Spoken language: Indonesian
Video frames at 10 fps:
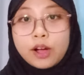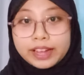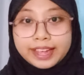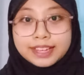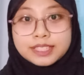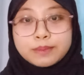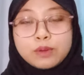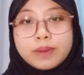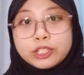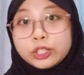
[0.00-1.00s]
Oke
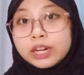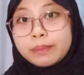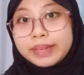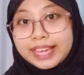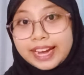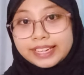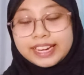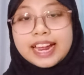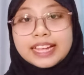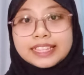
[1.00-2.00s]
sebelum lanjut ke
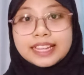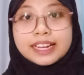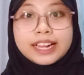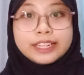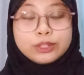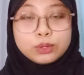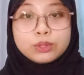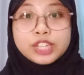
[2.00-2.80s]
pemikirannya kita kenali dulu